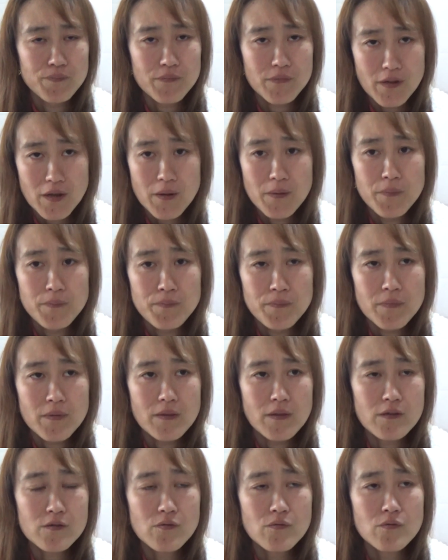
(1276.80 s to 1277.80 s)
ね。
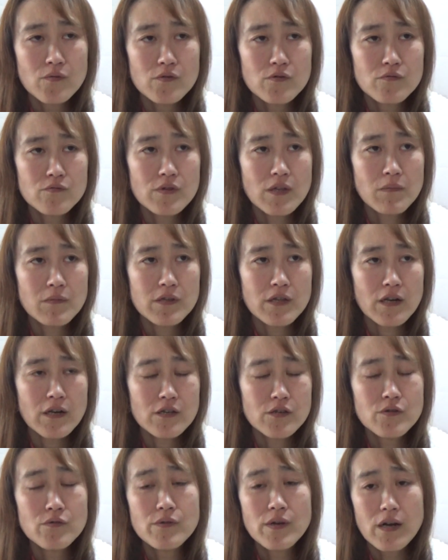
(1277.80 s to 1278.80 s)
だその言ってみた
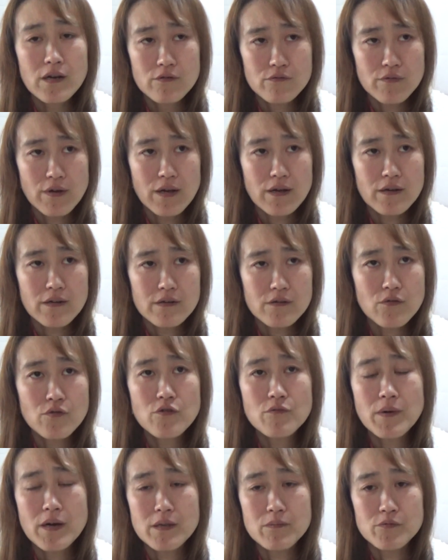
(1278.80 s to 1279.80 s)
ら900円。こ
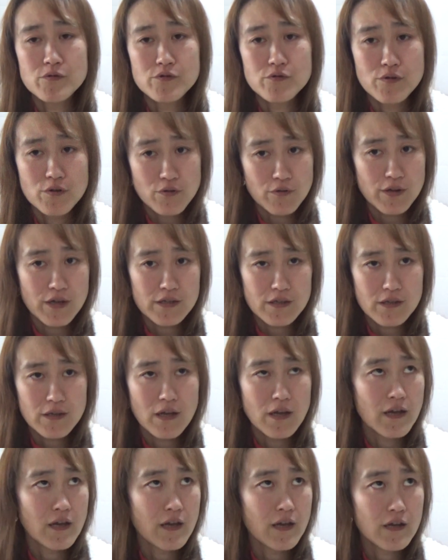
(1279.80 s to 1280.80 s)
の前でも10キロ出し
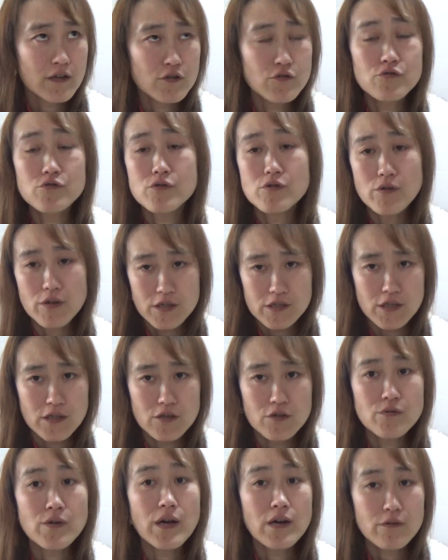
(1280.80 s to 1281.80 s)
て、えー、90キロ出して
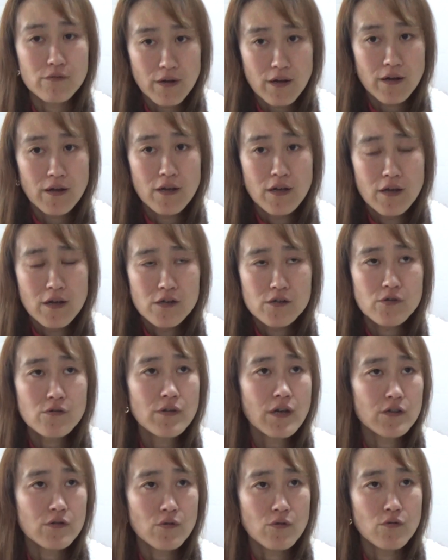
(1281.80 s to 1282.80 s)
900円。そ
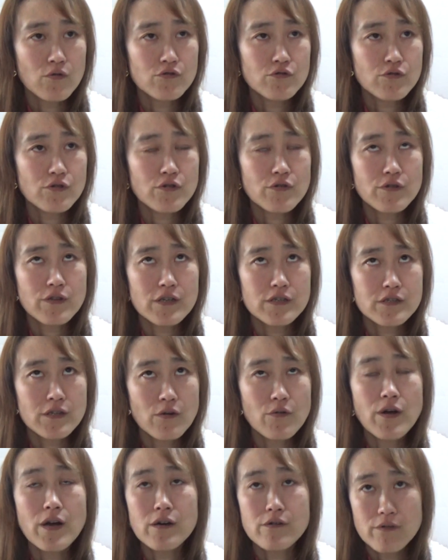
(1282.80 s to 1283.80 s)
の後50キロ出し
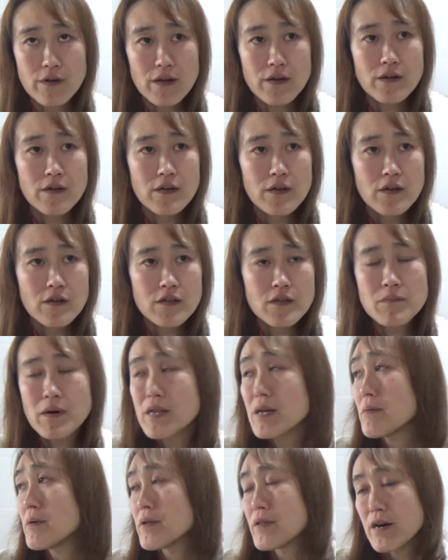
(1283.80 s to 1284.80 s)
て500円。で、
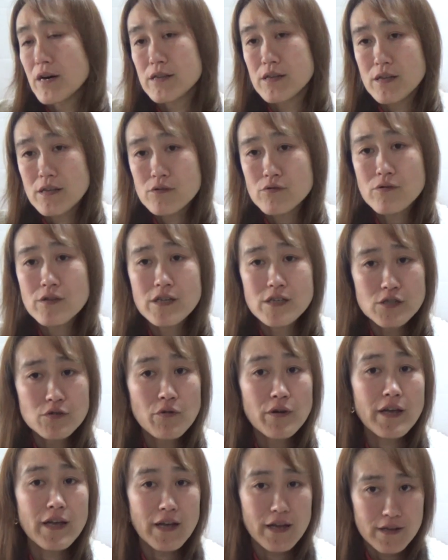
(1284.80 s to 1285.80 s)
まだまだあんねんね。それで
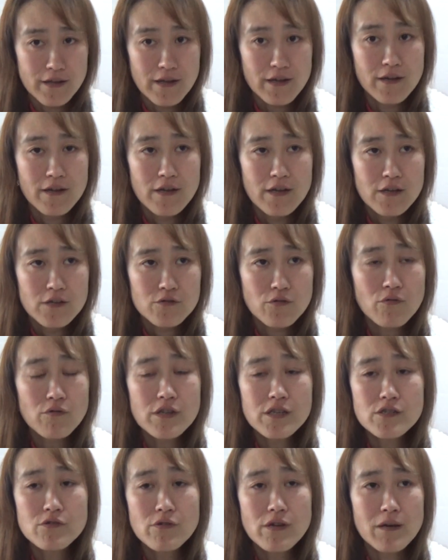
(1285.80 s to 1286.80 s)
一部屋やね。そこ
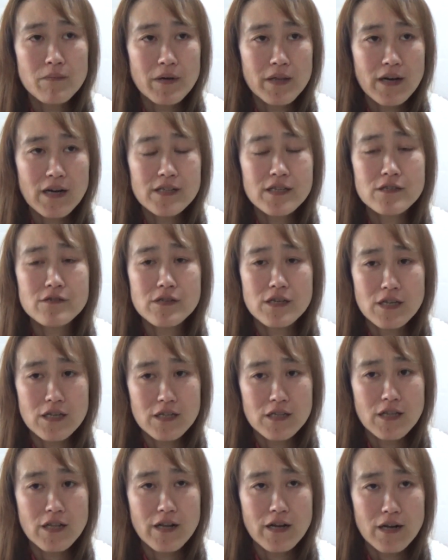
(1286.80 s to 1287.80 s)
で一部屋まだ片付き
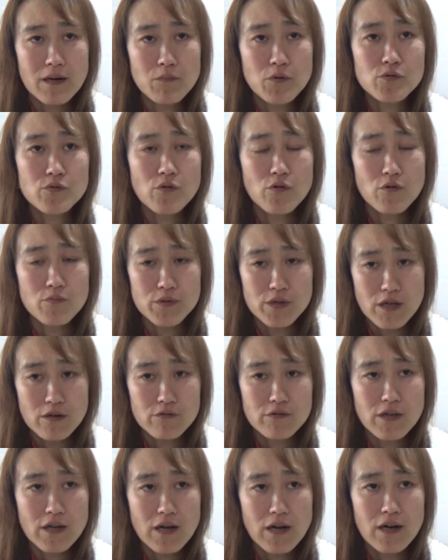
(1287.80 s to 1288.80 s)
きってないからもっとゴミ出
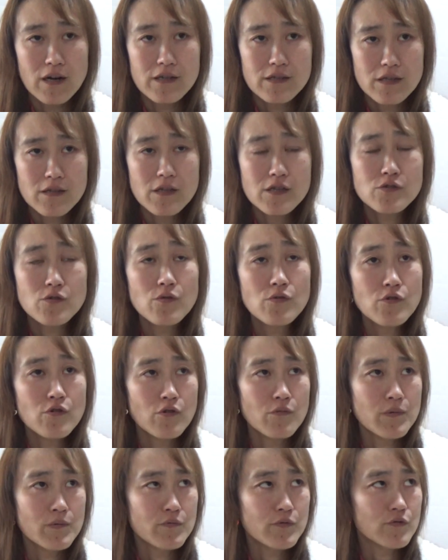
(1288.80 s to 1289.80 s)
るって考えて。で、蝶の
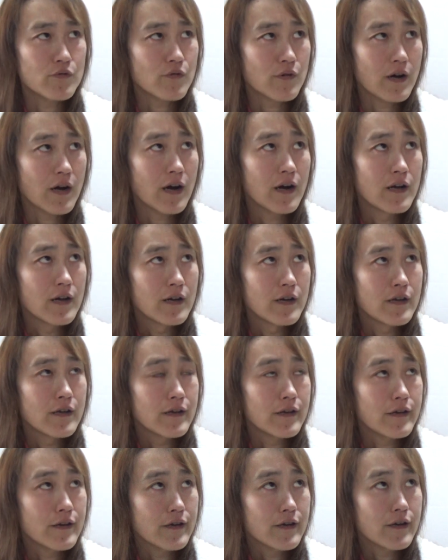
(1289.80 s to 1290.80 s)
ゴミ袋が、
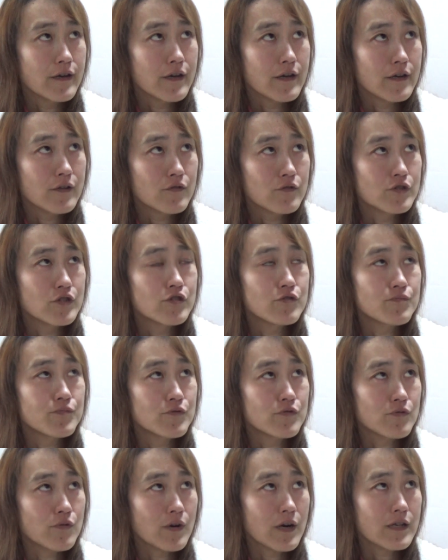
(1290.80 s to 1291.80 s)
えー、と、20
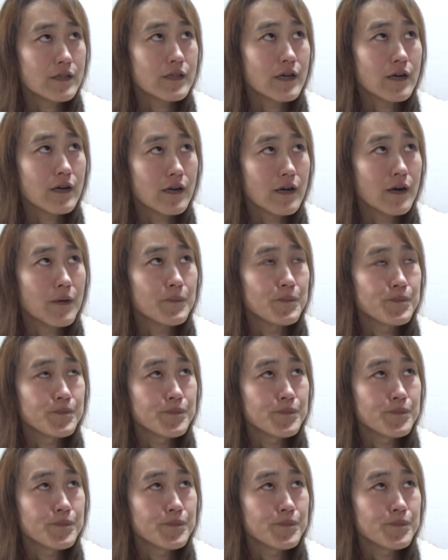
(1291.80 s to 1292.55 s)
袋買ったから、